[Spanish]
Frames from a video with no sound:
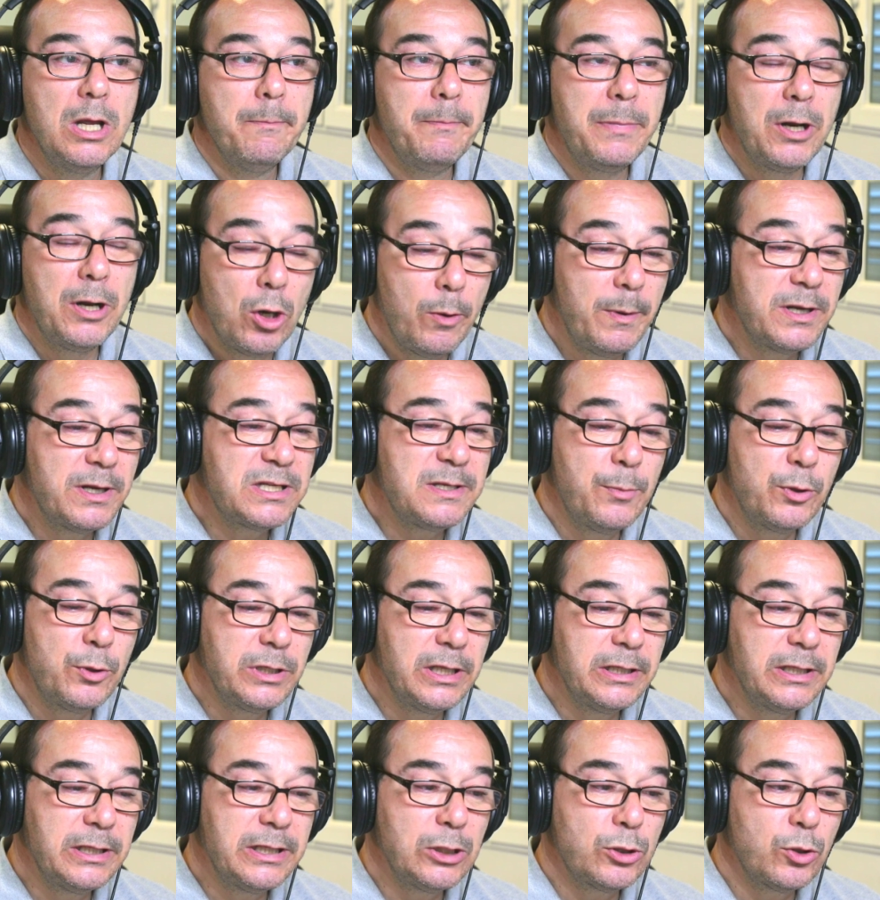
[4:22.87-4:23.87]
Pero lo más
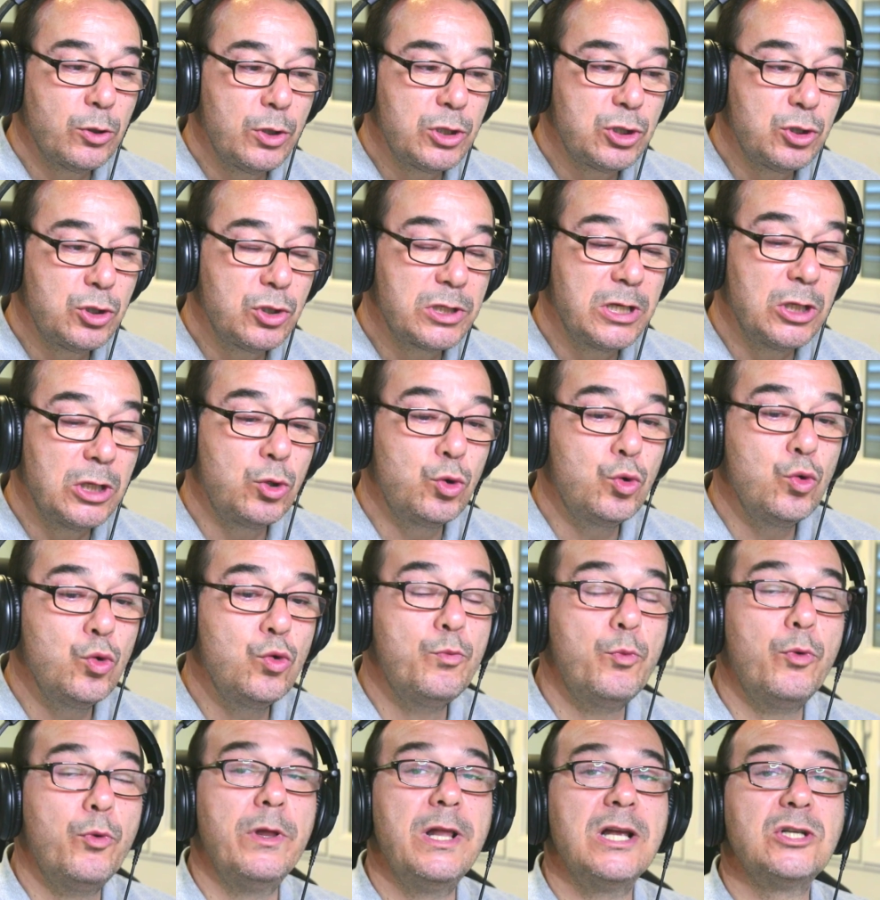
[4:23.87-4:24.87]
importante de todo esto es que
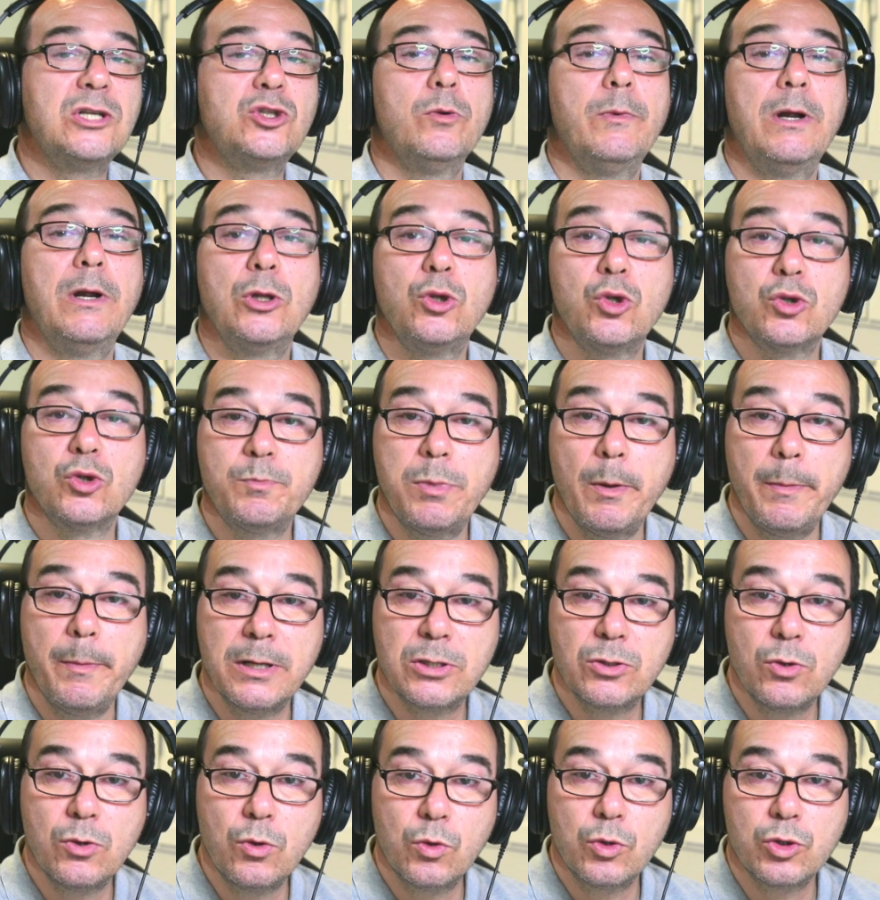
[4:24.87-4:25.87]
tú puedas tomar tus
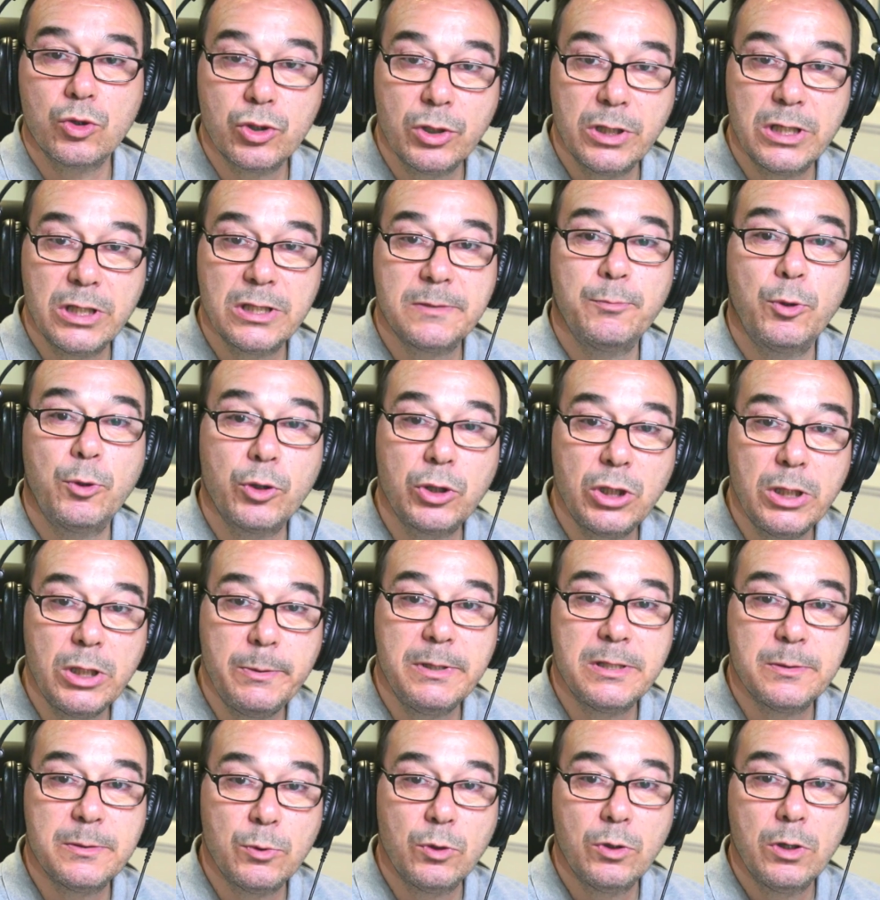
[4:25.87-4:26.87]
propias conclusiones por ti
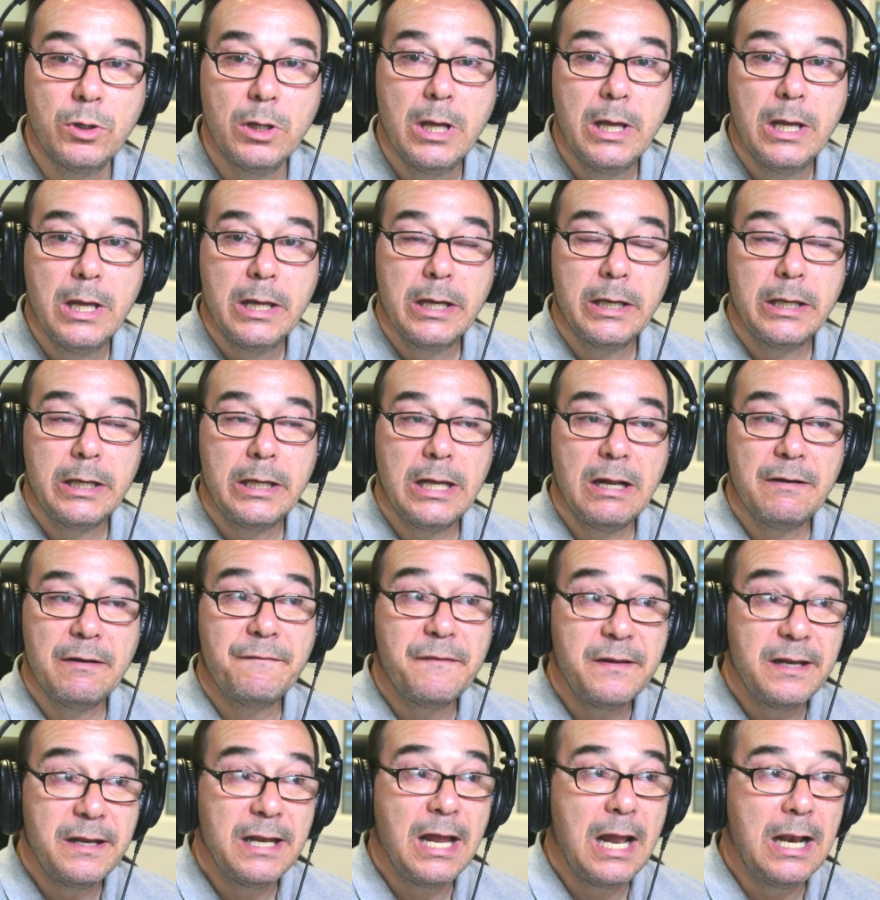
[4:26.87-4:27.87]
mismo y al
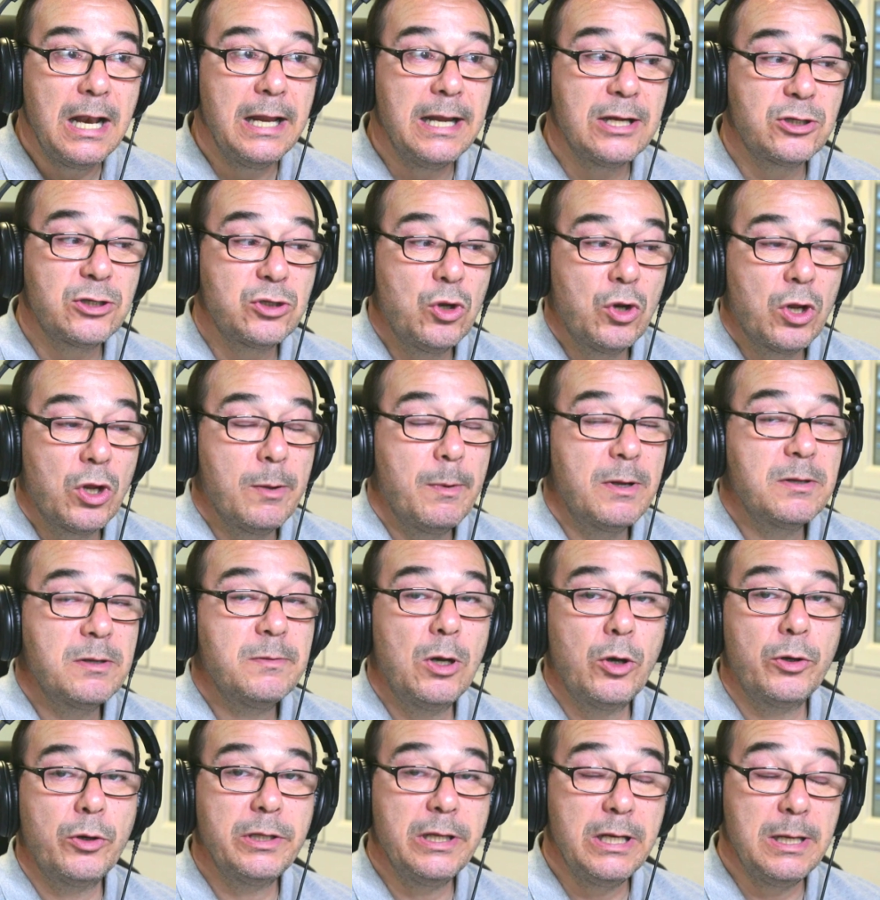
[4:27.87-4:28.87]
final eso es lo que más
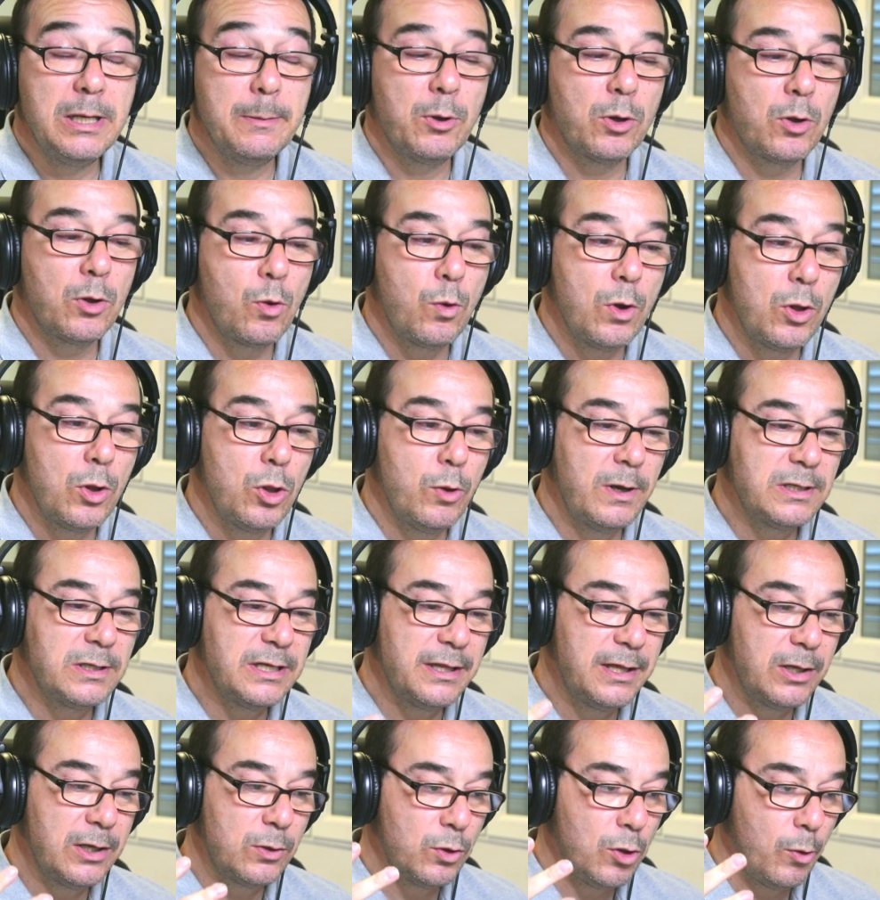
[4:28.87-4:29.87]
valor tiene, porque cuando vas a
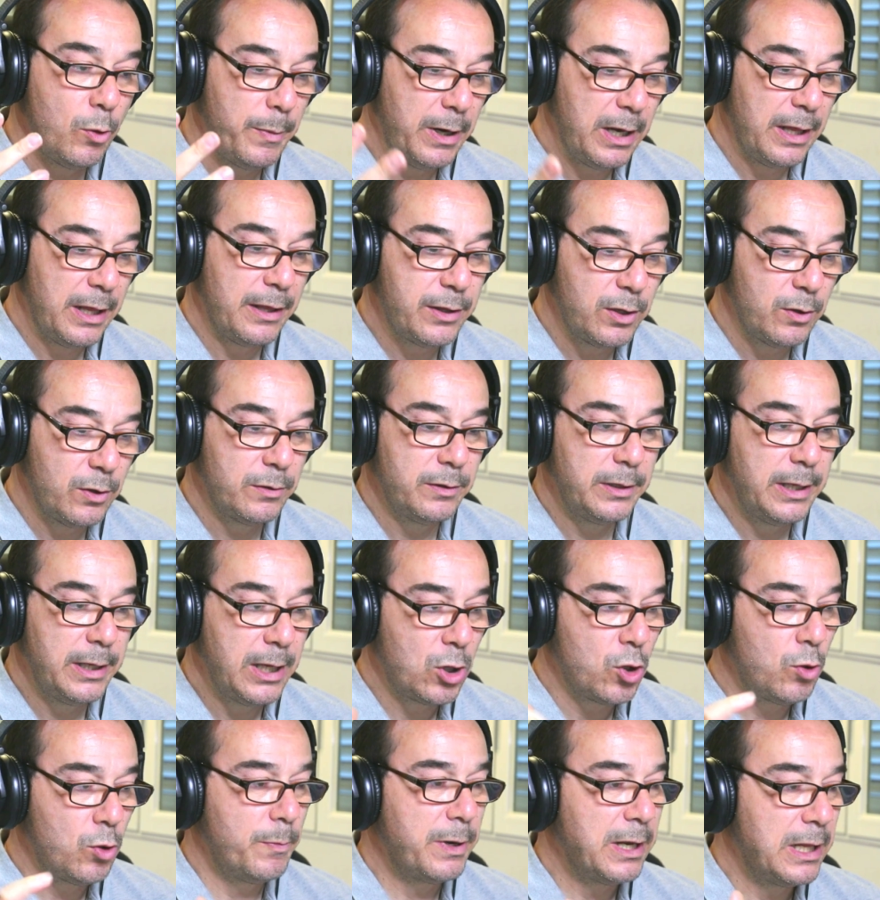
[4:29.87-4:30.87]
hacer una operación de
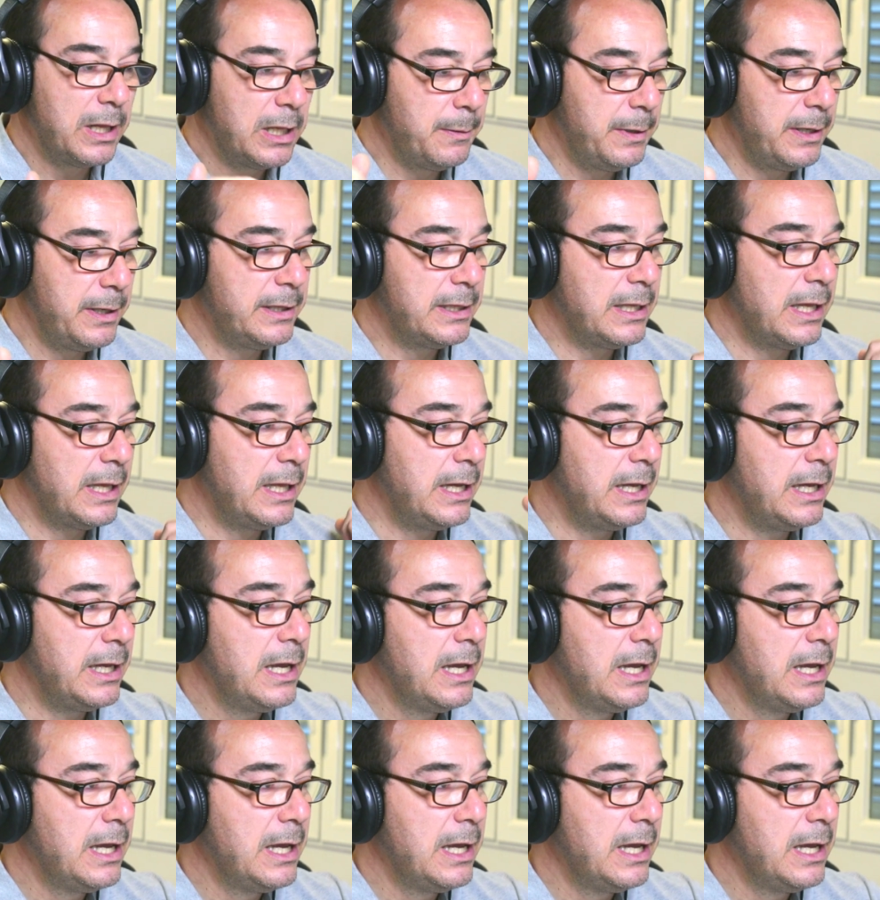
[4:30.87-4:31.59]
compra, de venta,